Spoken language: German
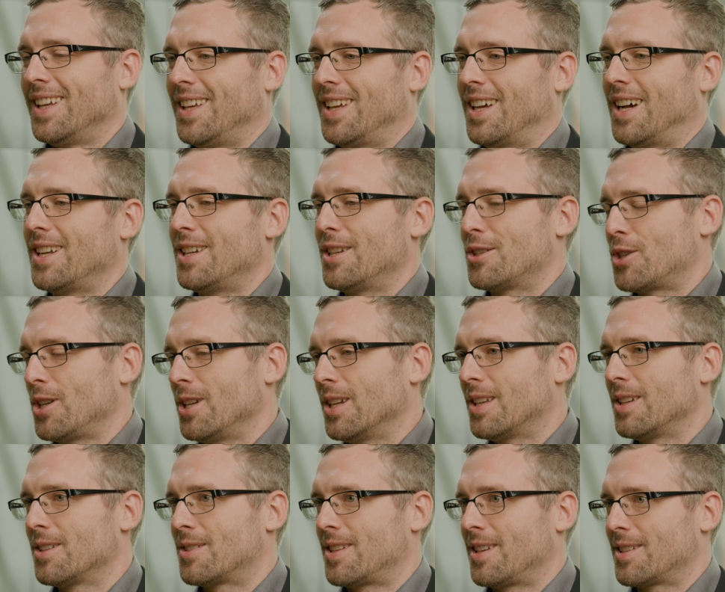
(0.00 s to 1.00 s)
Ja,
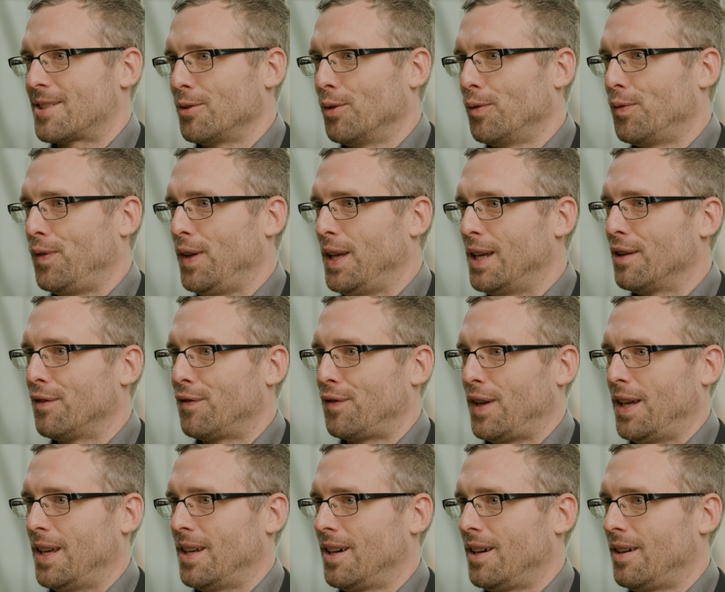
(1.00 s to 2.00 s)
letztendlich ist das so, viele
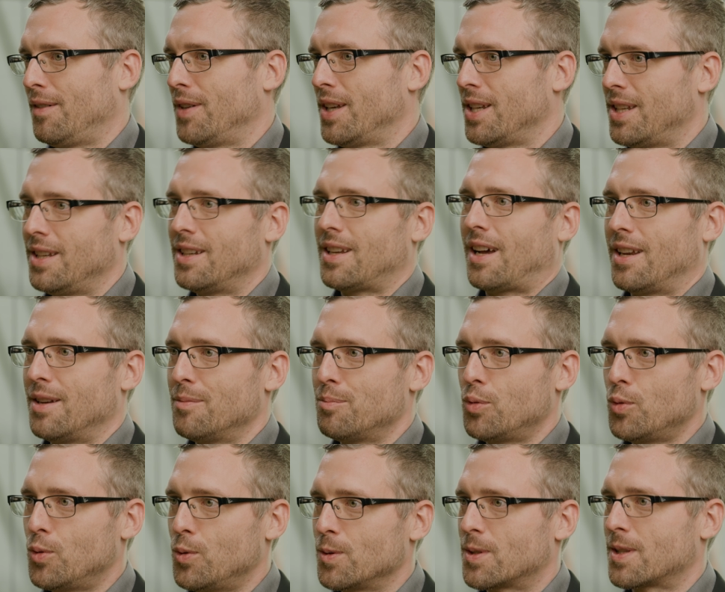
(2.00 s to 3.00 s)
Fehler, wenn die in einem
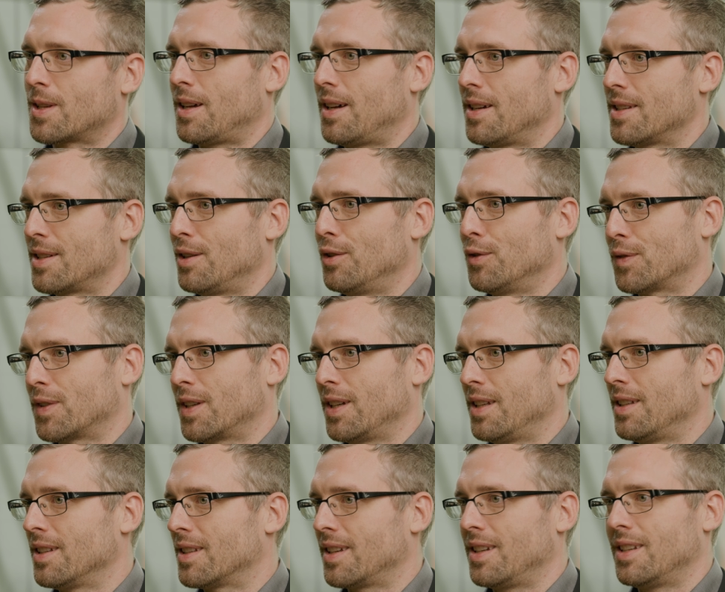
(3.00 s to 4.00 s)
Buchungskreis
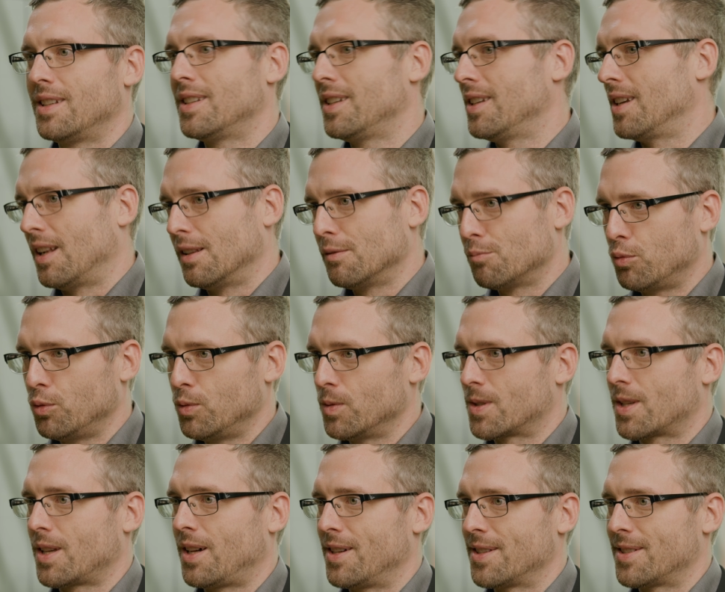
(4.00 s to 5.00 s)
auftreten, treten die in allen
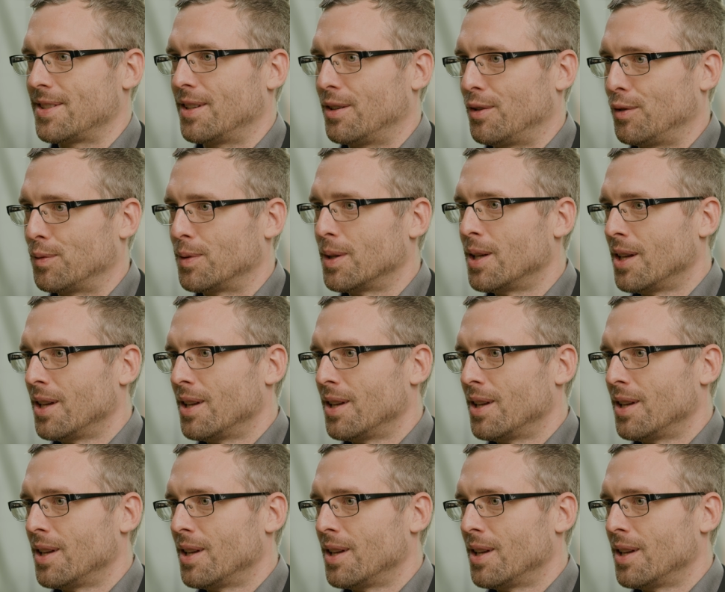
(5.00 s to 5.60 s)
Buchungskreisen auf.